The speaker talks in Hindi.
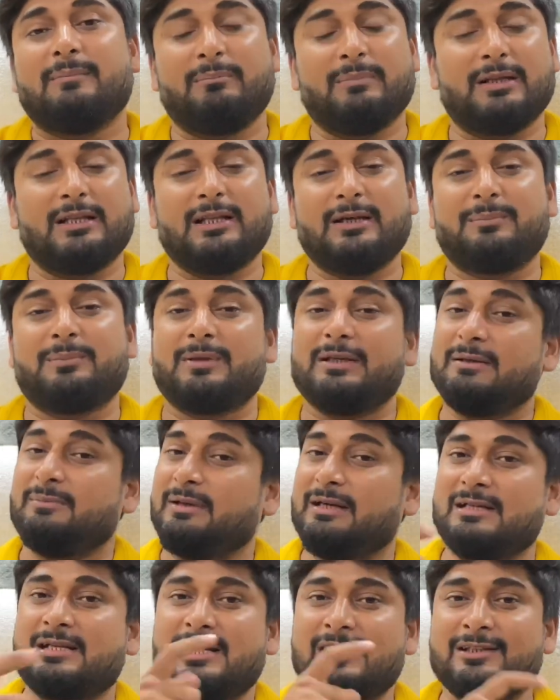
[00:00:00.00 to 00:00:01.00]
मतलब कि मैं
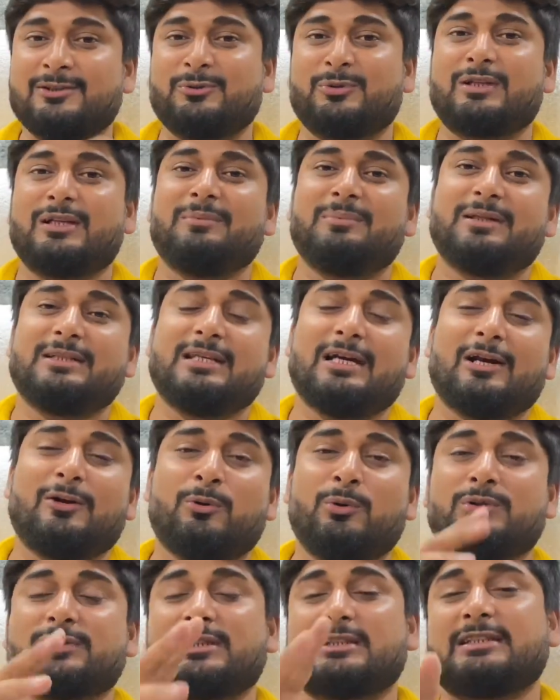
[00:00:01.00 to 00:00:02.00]
इसलिए चुटके बजा रहा हूं
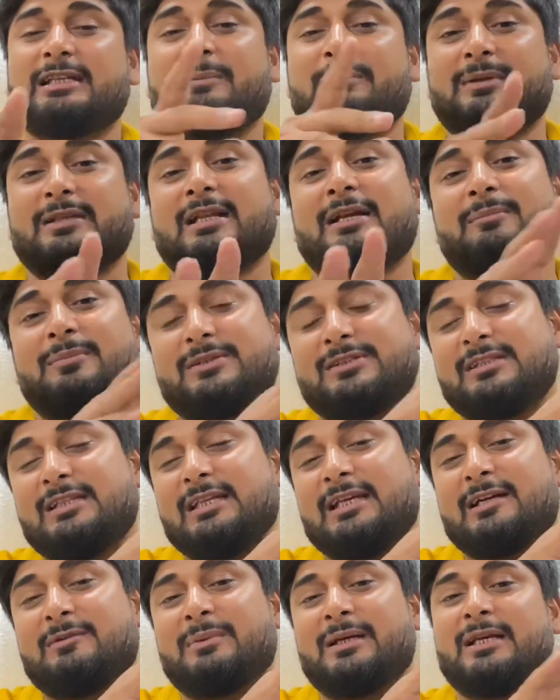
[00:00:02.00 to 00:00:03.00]
हो सकता है पंद्रह बीस दिन
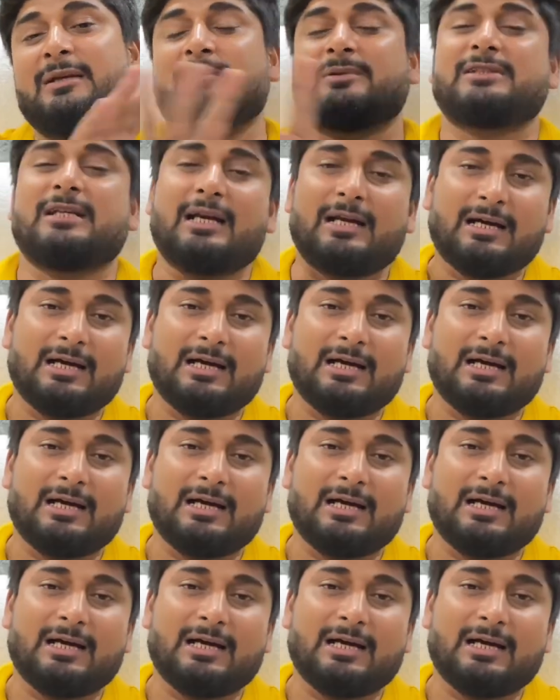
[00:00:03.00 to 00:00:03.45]
एक महीने में सारा